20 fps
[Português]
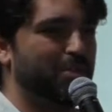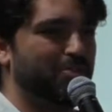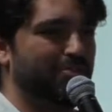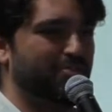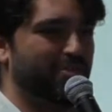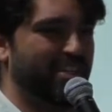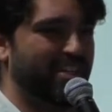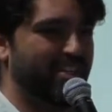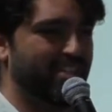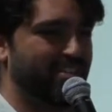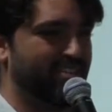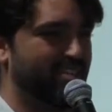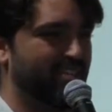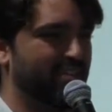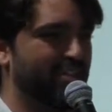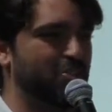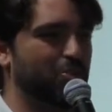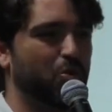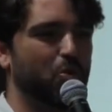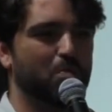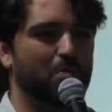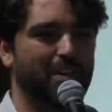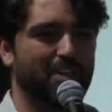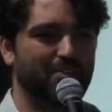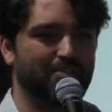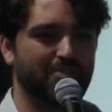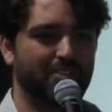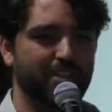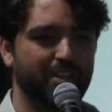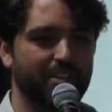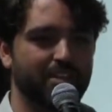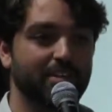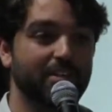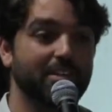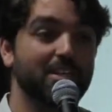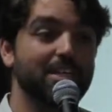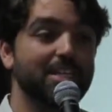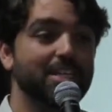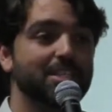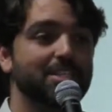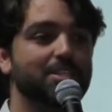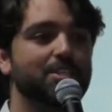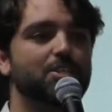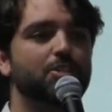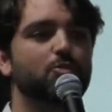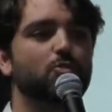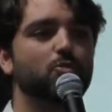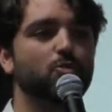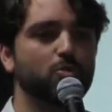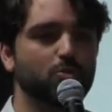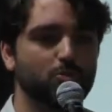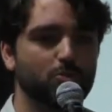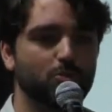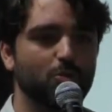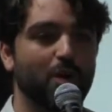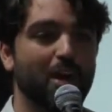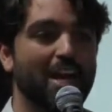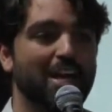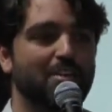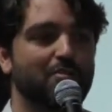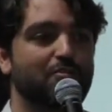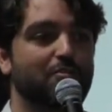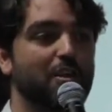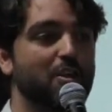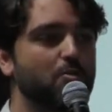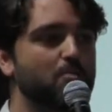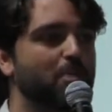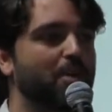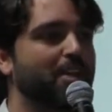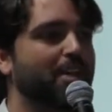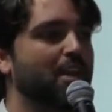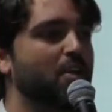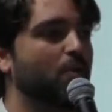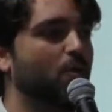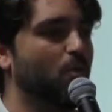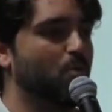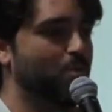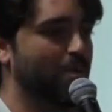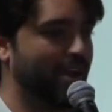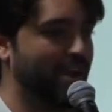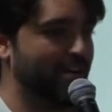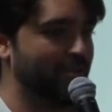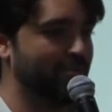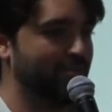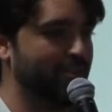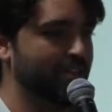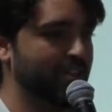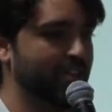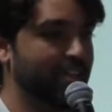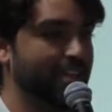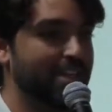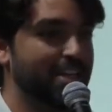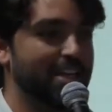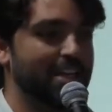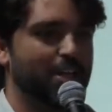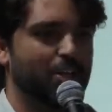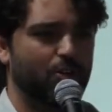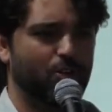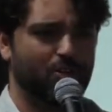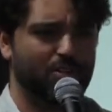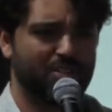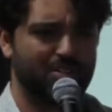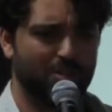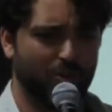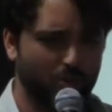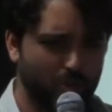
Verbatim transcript: é de feira? Você vende roupa na feira? Segundo, era feio para quem comprava. Nossa, essa